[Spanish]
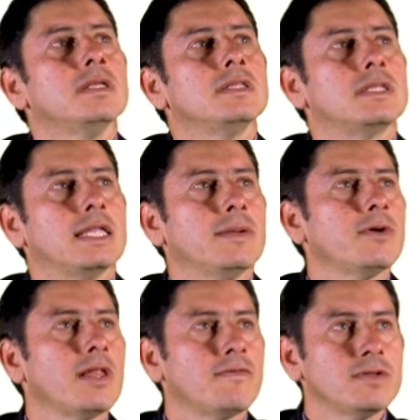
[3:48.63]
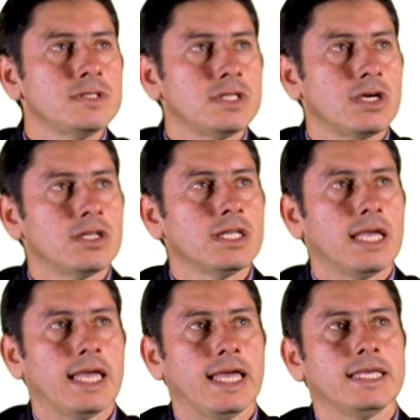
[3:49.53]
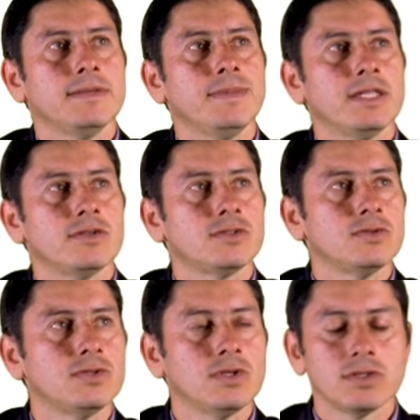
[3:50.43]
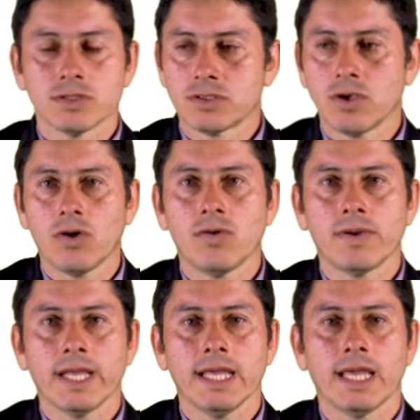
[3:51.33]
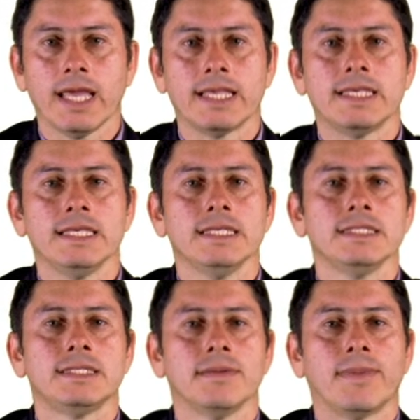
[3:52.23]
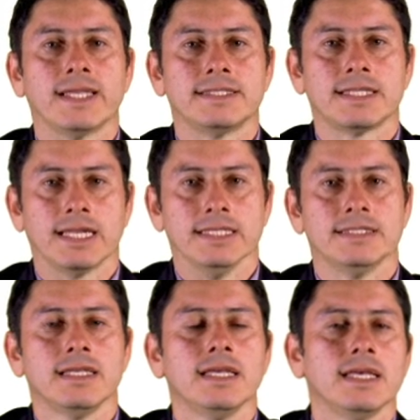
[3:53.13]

tenemos la función x menos 1 sobre x más 3.